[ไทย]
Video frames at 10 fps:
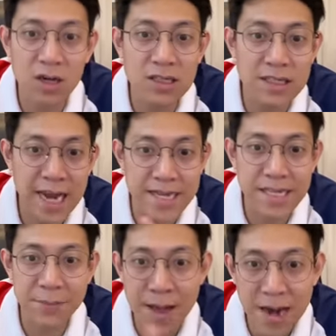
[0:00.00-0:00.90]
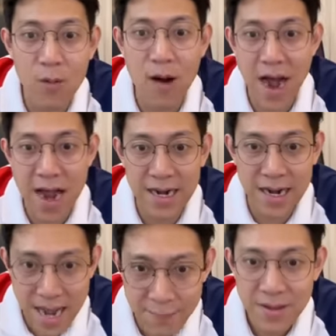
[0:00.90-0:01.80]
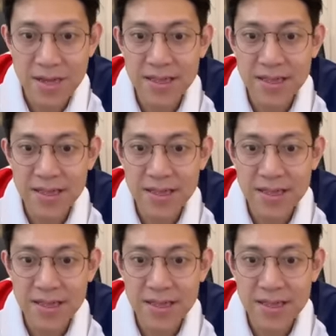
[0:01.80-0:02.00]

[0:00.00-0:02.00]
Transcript: ก็คือใครยิงมากกว่านะครับ